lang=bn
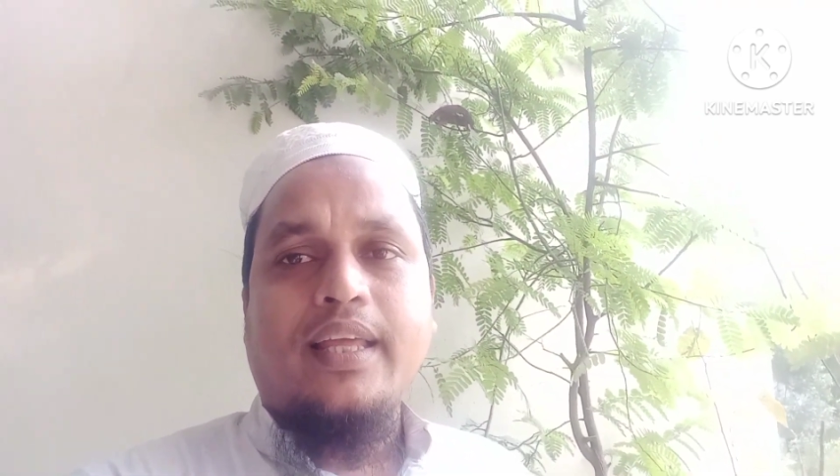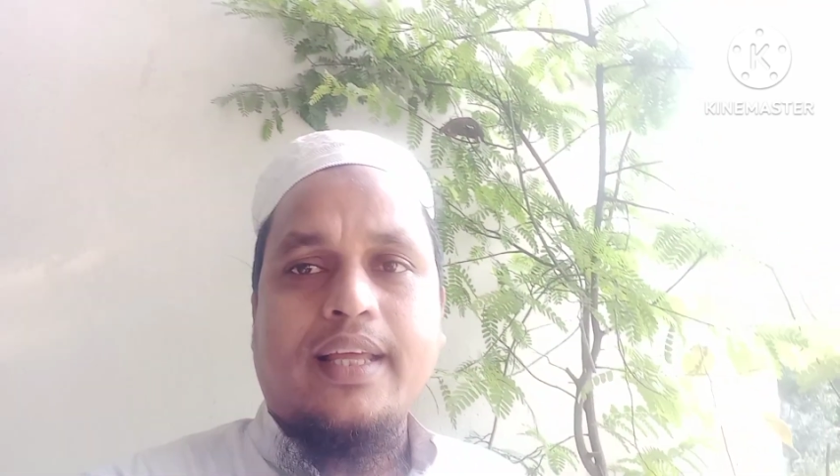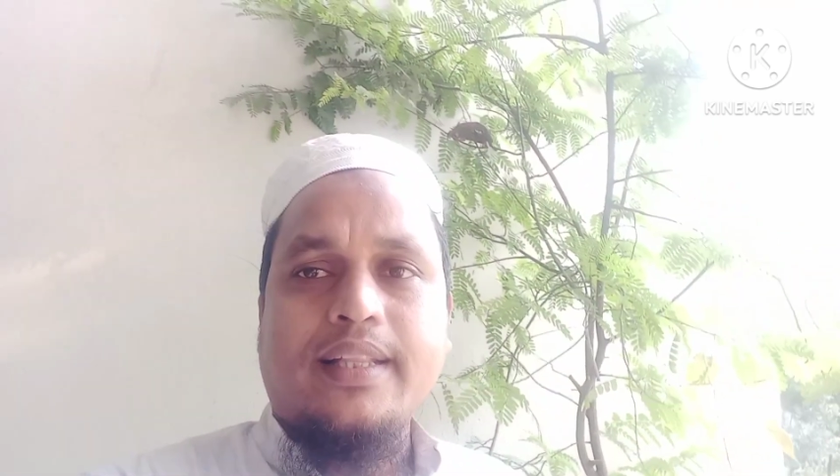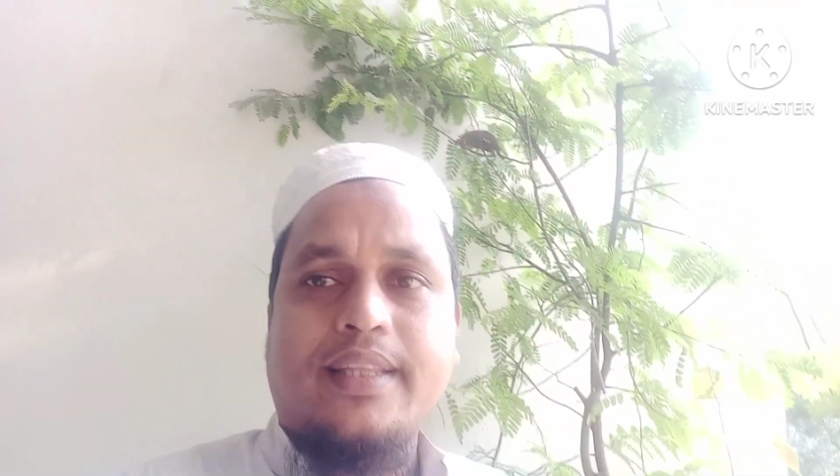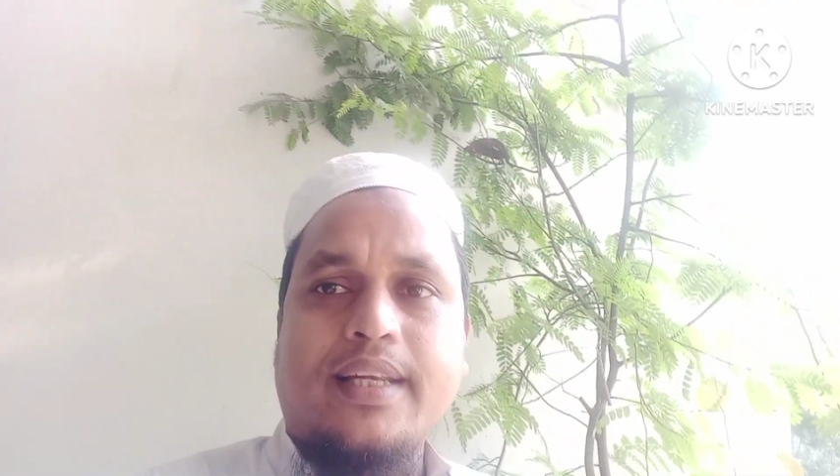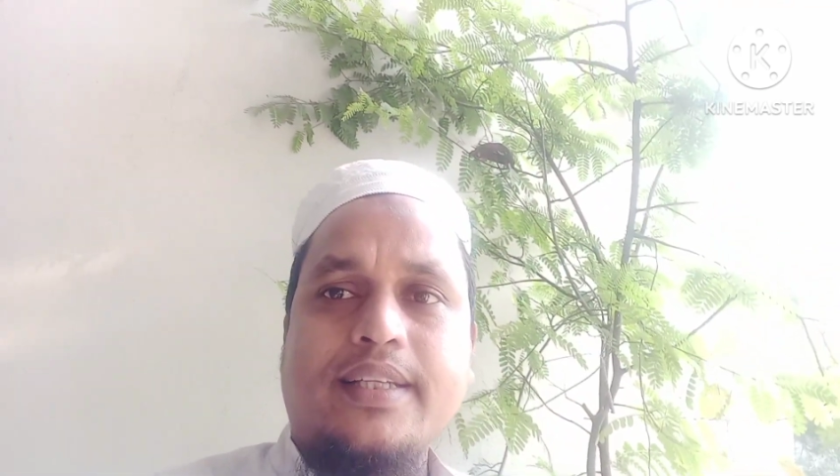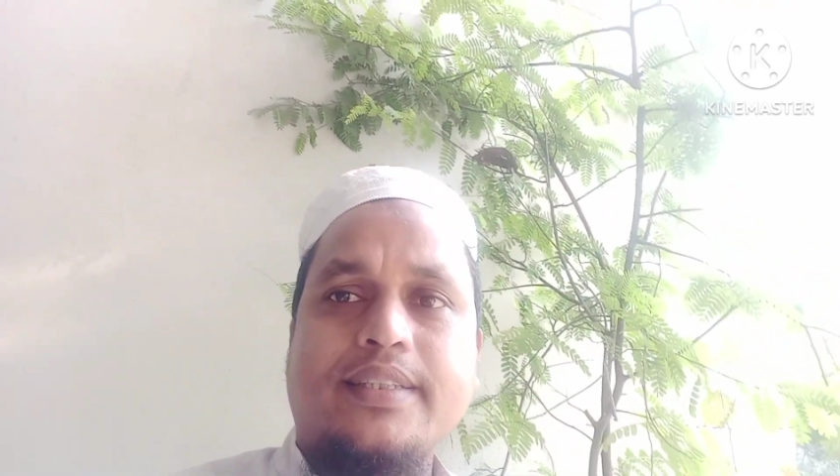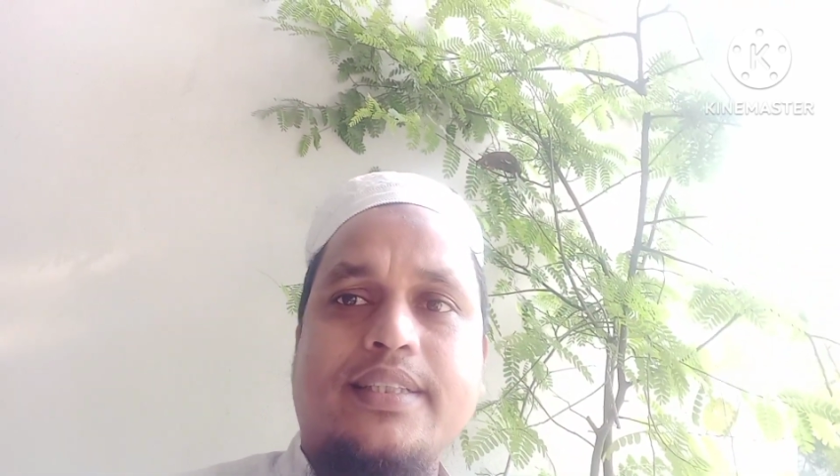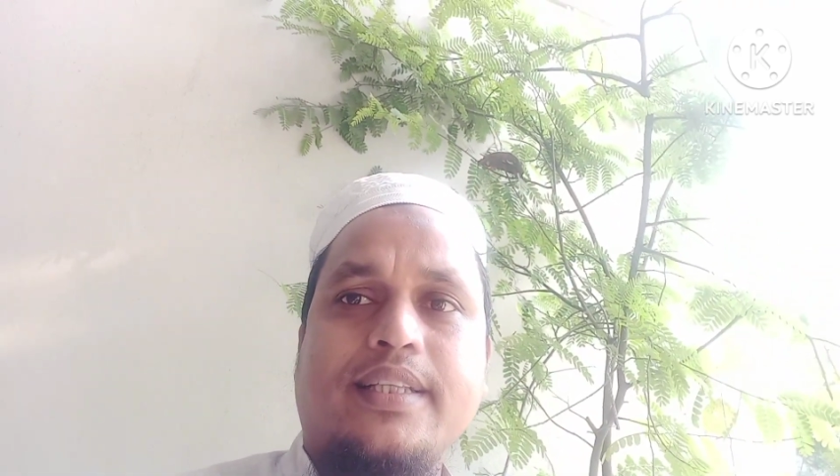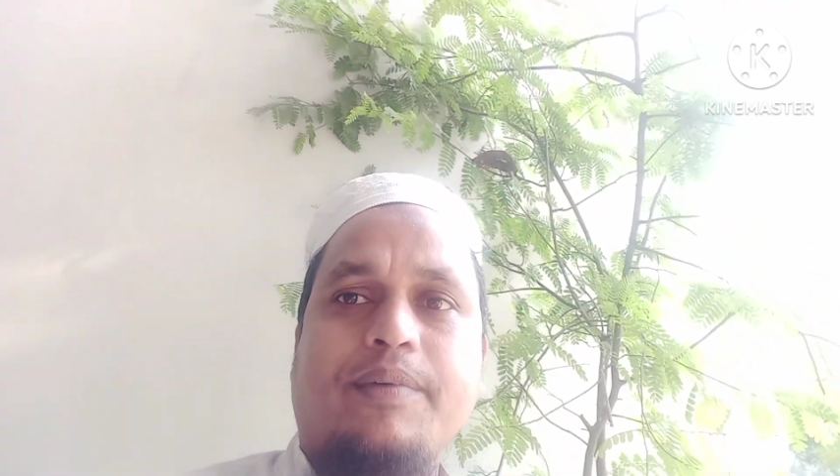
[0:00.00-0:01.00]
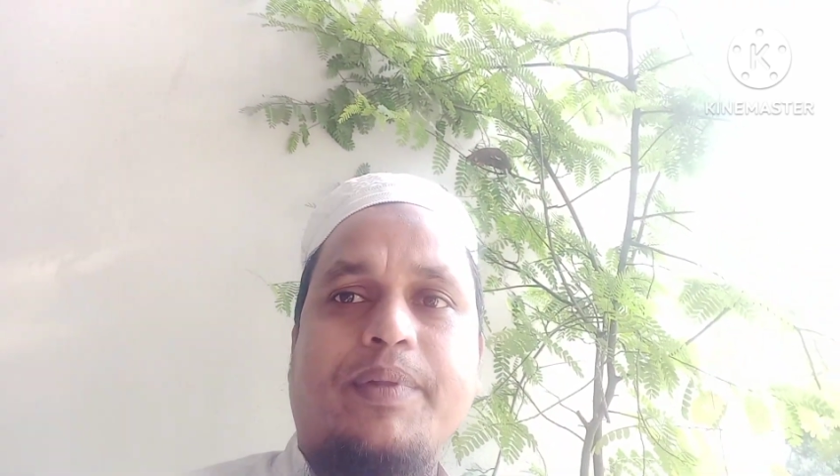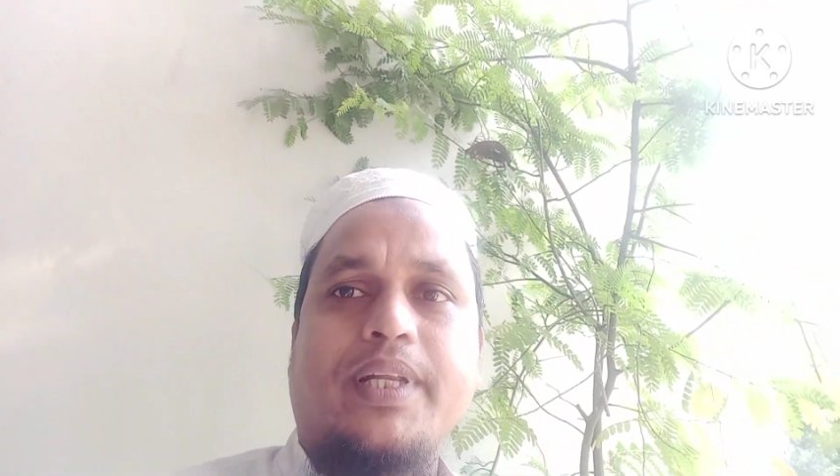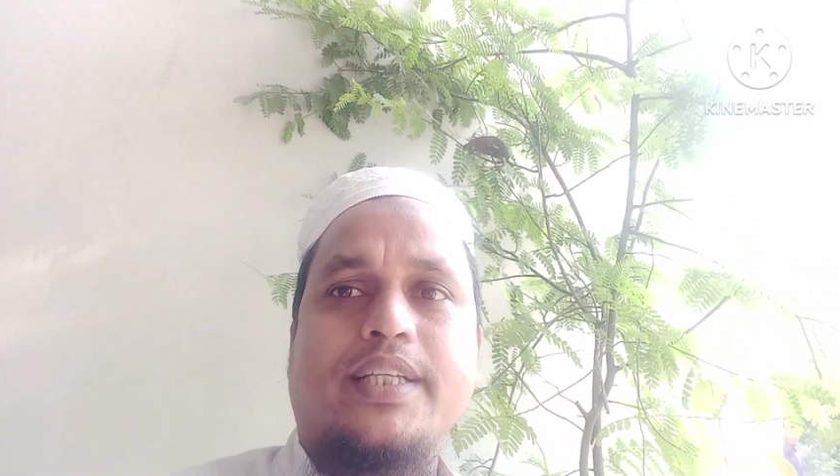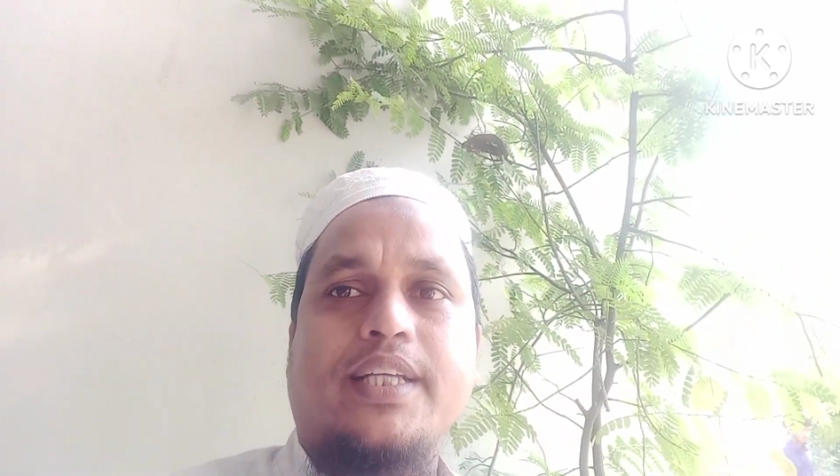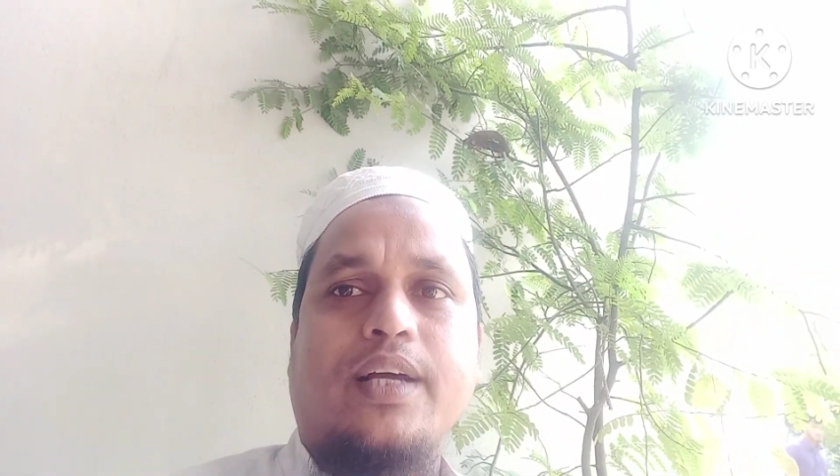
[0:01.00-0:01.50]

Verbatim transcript: হেলথ অ্যান্ড হিস্ট্রিতে আপনাদেরকে